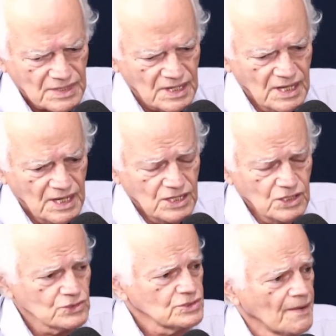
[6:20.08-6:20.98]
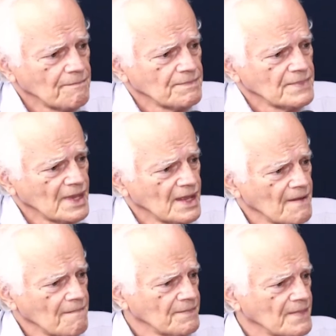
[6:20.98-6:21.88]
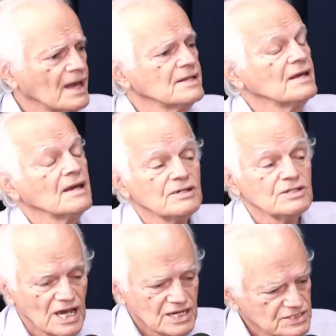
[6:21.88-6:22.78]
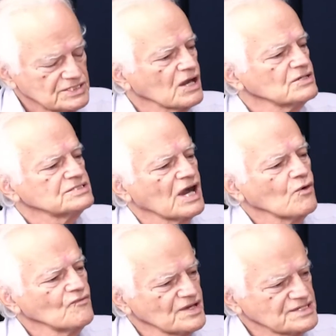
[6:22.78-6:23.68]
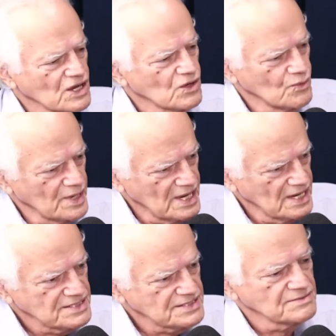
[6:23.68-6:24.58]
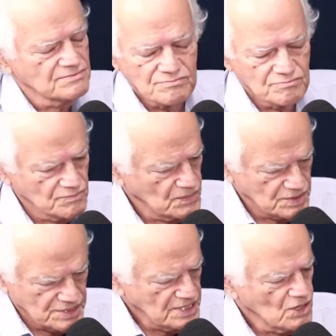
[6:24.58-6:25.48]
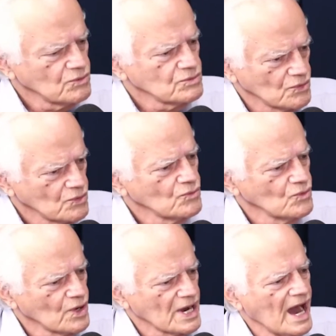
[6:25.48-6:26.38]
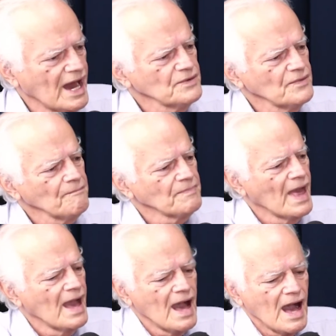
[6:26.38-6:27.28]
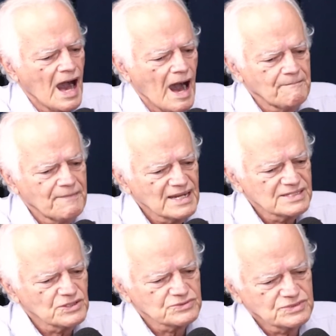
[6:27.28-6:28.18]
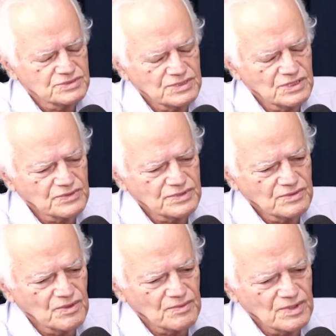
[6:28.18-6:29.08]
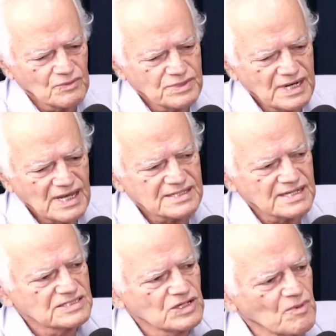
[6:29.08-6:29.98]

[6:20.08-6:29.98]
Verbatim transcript: Em Santa eu... Cecília você tem um espaço aberto lá. Dá, já, dá já, pra... já conversei com eles, tinham um horário. Apenas eu, eu, eu queria trazer uma